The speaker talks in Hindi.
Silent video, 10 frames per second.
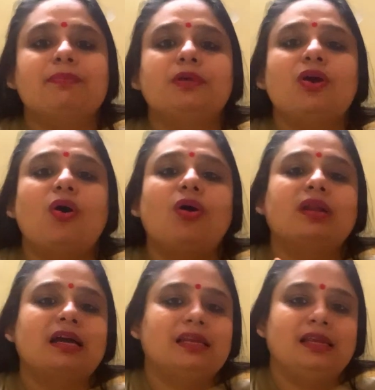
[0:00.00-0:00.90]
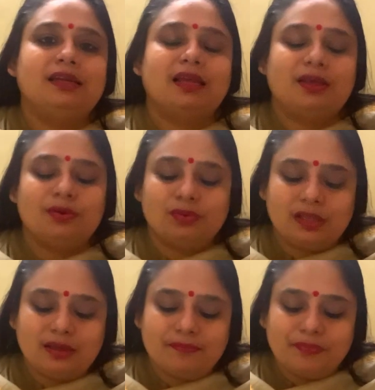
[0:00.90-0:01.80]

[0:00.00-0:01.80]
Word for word: आपकी और क्लीन नहीं होती